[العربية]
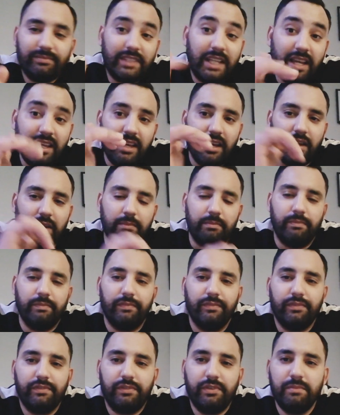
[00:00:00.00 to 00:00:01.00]
كيهرب
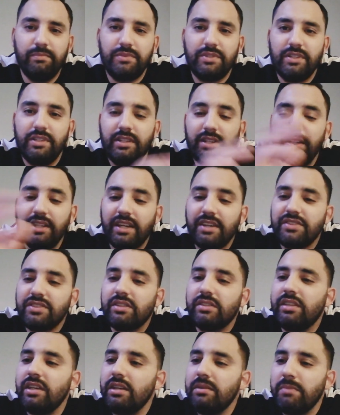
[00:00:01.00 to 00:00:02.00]
فهمت يعني
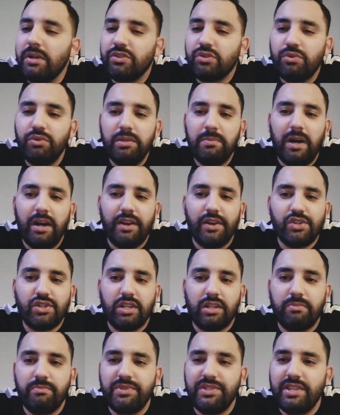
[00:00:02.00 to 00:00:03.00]
خصك ديما تكوني مع
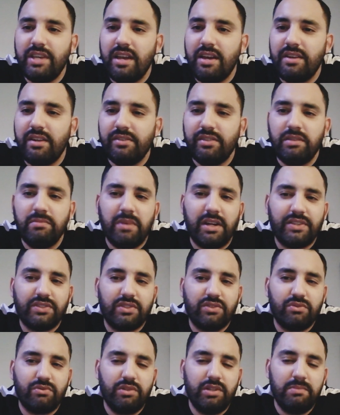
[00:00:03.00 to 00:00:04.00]
راجلك مزيانه ديما
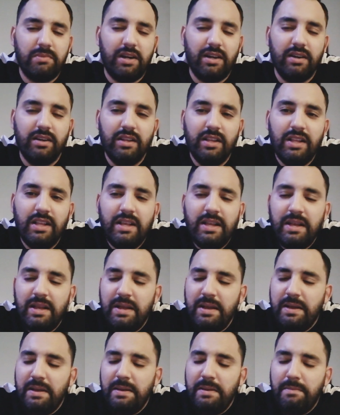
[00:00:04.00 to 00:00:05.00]
خصك تكوني مع
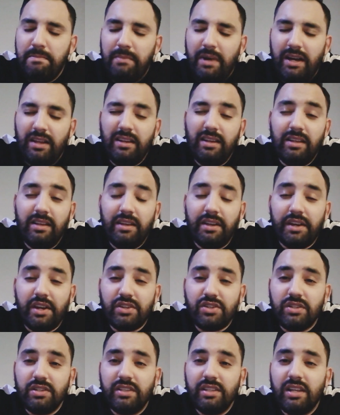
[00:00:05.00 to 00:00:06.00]
مع
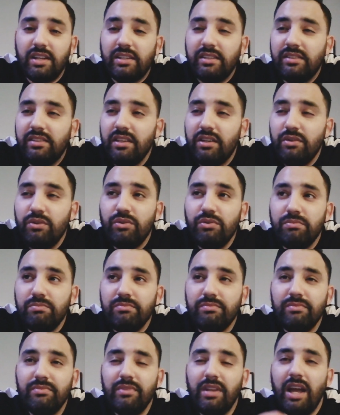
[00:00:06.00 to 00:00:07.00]
الراجل ديالك ديري
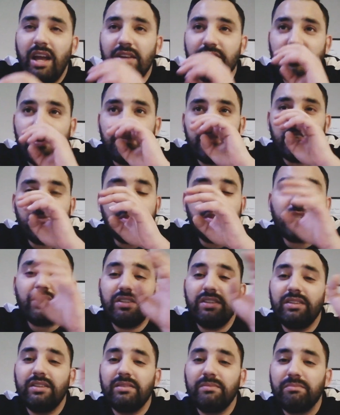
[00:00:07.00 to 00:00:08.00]
له حاجه مزيانه
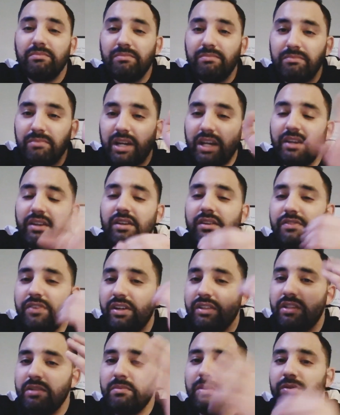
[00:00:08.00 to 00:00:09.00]
ماشي
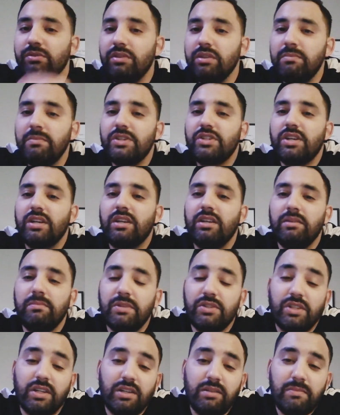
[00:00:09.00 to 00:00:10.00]
مقنفه ديما المشاكل
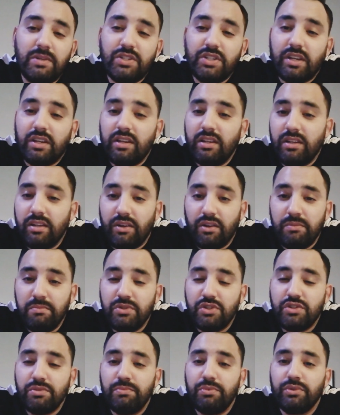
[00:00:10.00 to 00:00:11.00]
المشاكل المشاكل راهم
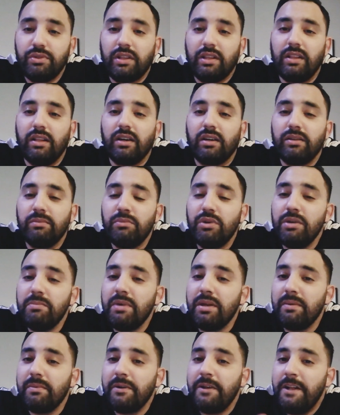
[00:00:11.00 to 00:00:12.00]
يجيبوا الطلاق المهم
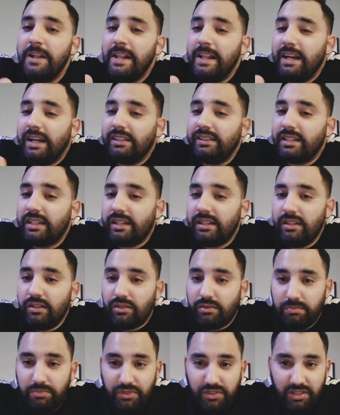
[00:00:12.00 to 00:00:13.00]
انا غادي نخلي
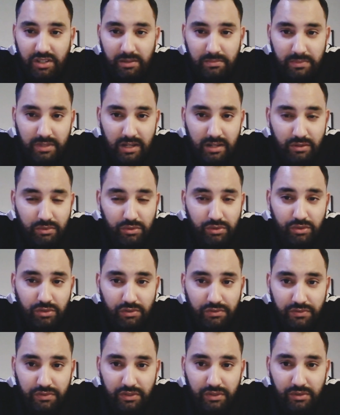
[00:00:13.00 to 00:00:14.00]
لكم التسرب ديال
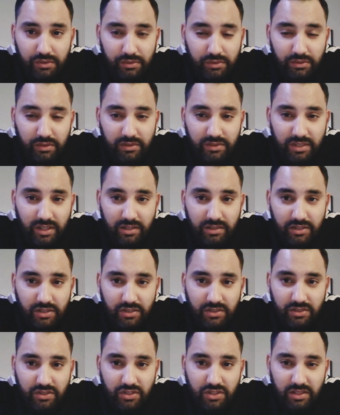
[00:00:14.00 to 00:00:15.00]
الاوديو في نتاع
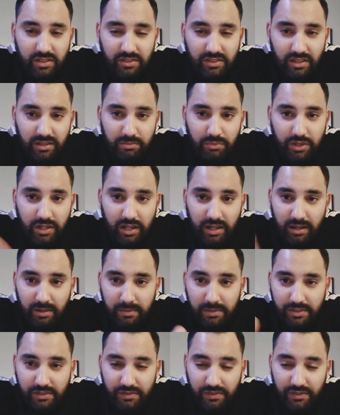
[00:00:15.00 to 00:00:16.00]
التسجيل تاع
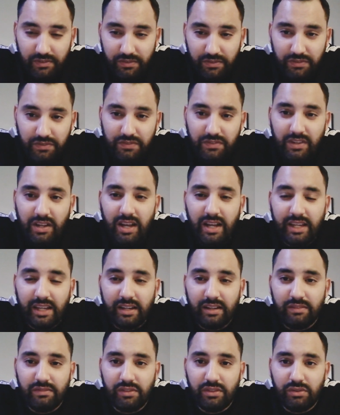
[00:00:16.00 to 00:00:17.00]
المكالمات في اخر
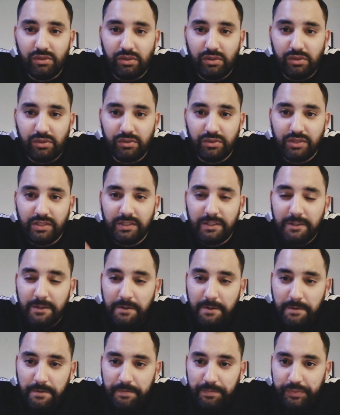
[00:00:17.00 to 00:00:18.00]
الفيديو خوتي
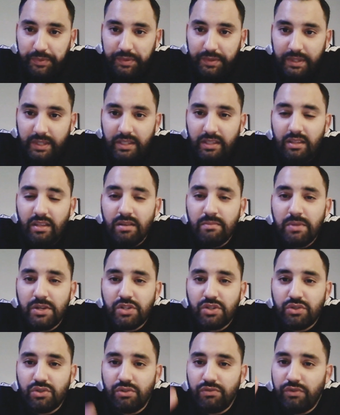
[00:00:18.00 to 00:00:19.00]

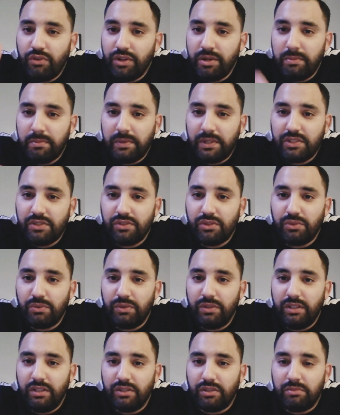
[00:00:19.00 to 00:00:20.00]
باش تشوفوا انا مبغيتش
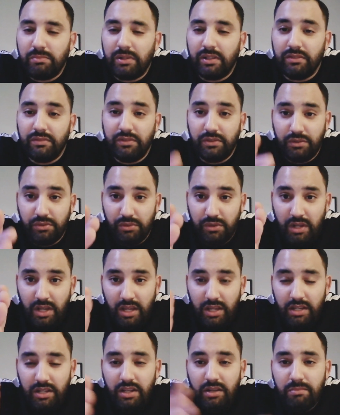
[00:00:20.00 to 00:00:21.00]
نطول عليكم هذا الفيديو
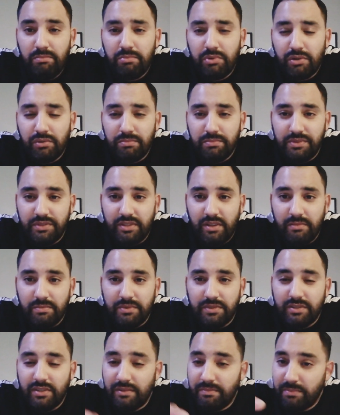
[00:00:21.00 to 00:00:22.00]
نحبكم بزاف
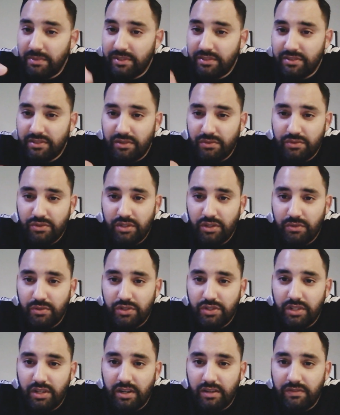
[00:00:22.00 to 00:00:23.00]
بزاف ما تنساوش ديروا
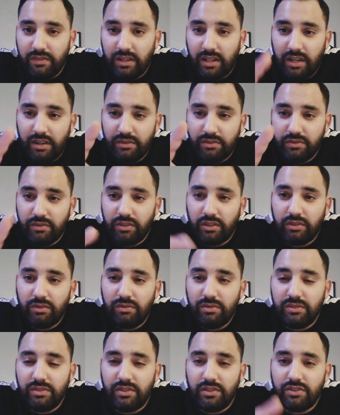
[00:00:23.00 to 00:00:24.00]
اشتراك في القناه
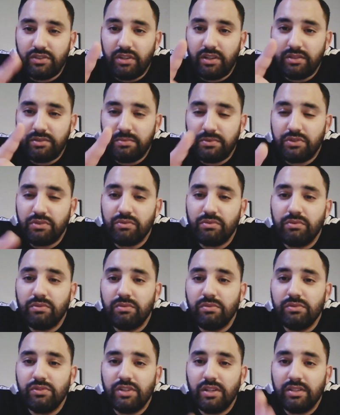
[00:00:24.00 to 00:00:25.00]
وتضغطوا على زر الجرس باش تشوفوا
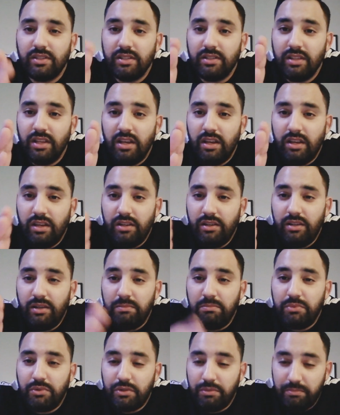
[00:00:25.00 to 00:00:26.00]
الجديد
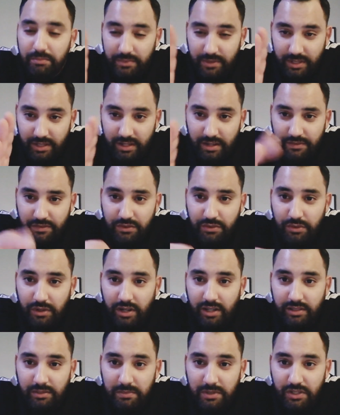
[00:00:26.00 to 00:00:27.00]
نحبكم الى فيديو
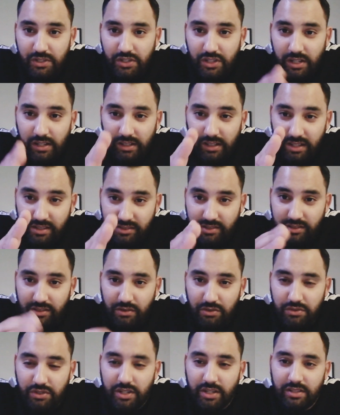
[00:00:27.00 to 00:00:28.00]
قادم ان شاء الله
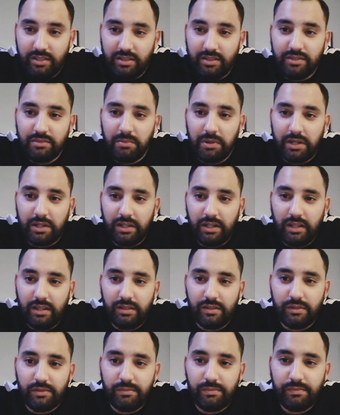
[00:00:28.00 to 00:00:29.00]
استناو الجديد تبارك الله
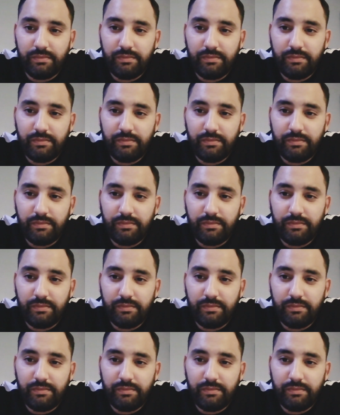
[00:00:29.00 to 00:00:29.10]
عليكم